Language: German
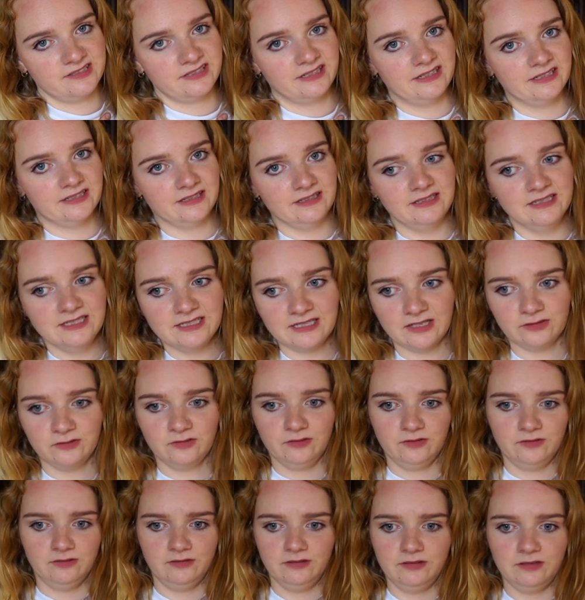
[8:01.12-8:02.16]
halt nicht.
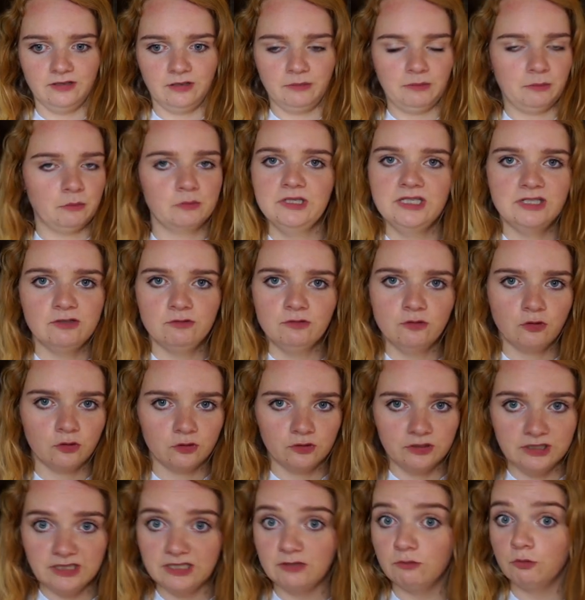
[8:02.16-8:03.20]
Also haben nie, noch
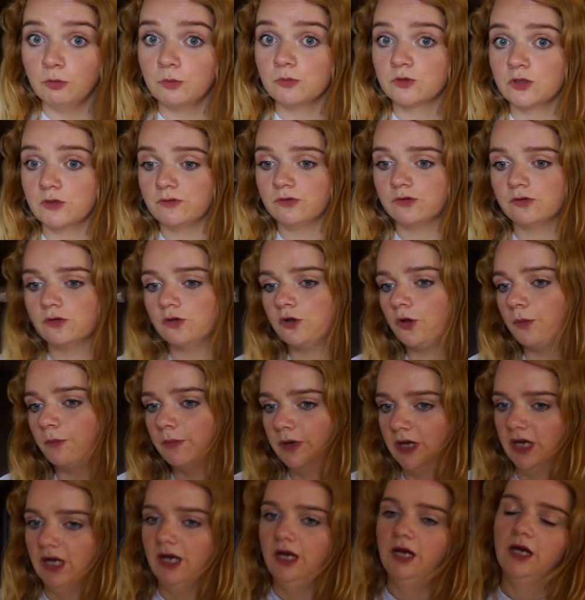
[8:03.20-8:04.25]
nie den Roomservice genommen.
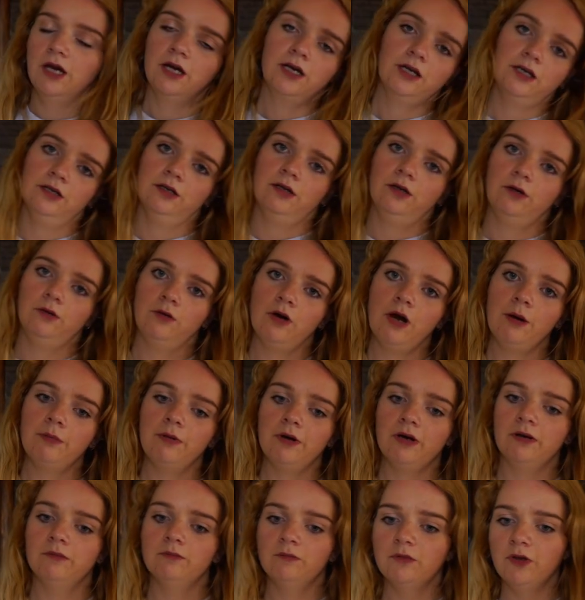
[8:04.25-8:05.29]
Genau.
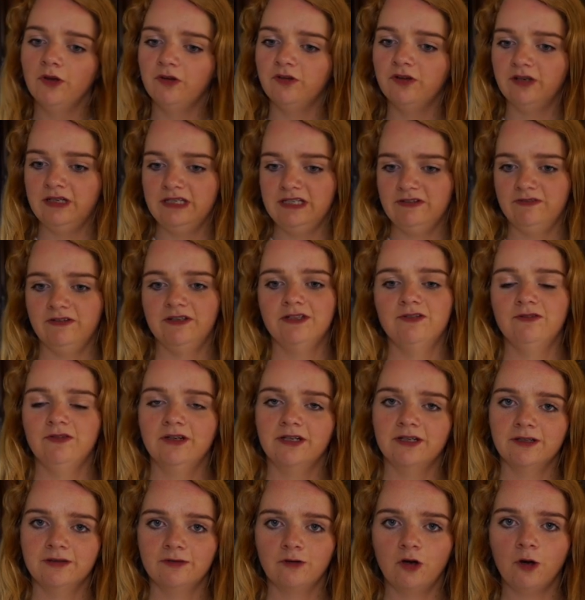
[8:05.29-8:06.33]
Aber ist ja nicht weit weg.
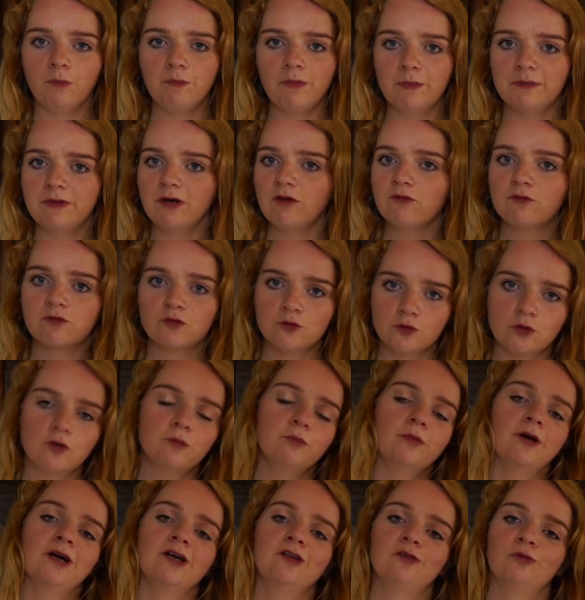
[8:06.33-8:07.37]
Kommt man mit Aufzügen
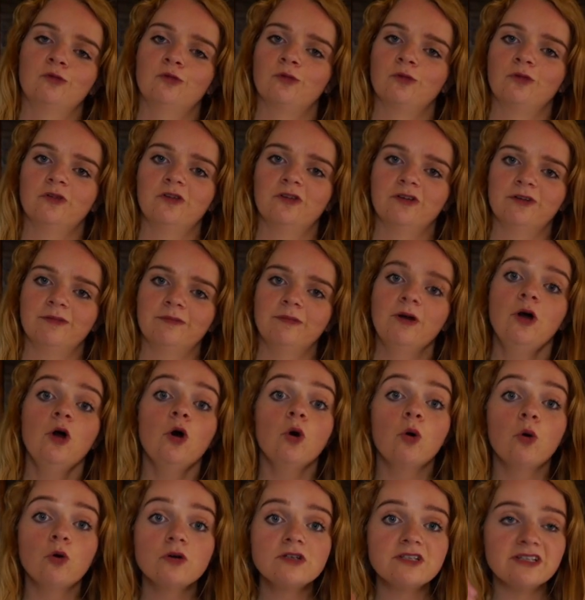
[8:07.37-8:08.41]
immer ganz gut runter.
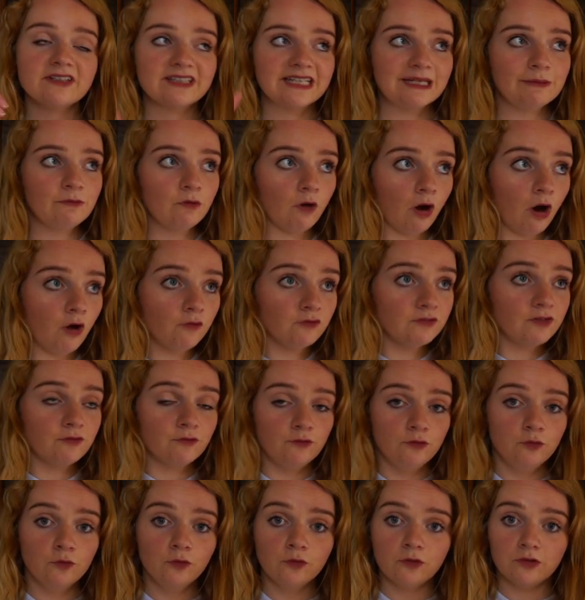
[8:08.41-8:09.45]
Und es gibt auch auf den
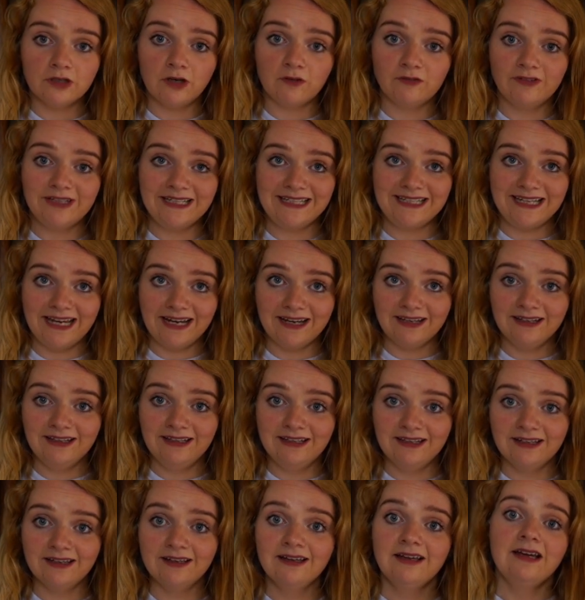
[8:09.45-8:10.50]
Fluren, auf den Gängen
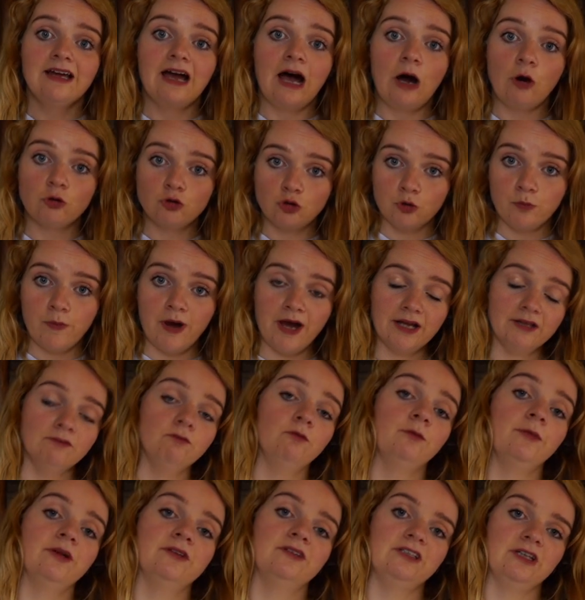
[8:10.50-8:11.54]
hier Automaten, wo
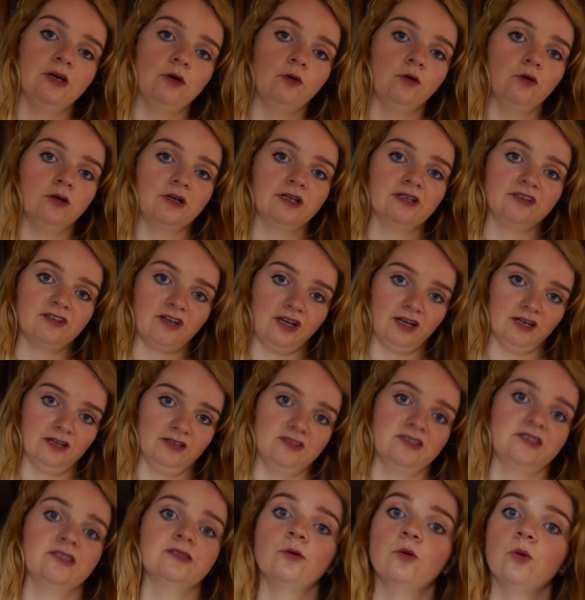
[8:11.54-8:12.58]
man sich auch Getränke
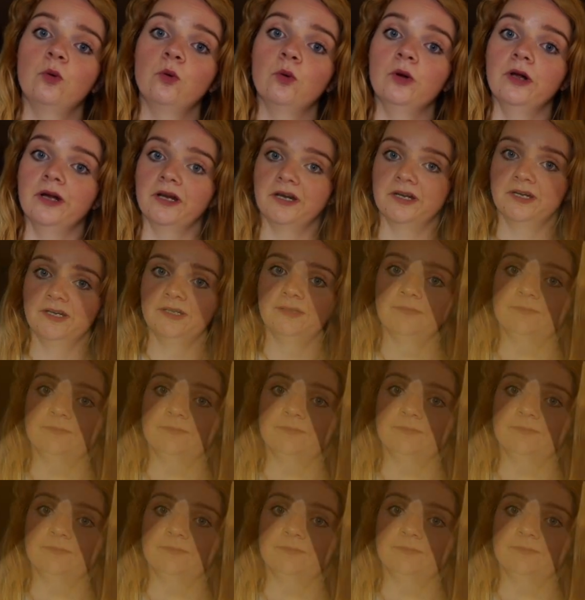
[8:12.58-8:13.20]
holen kann.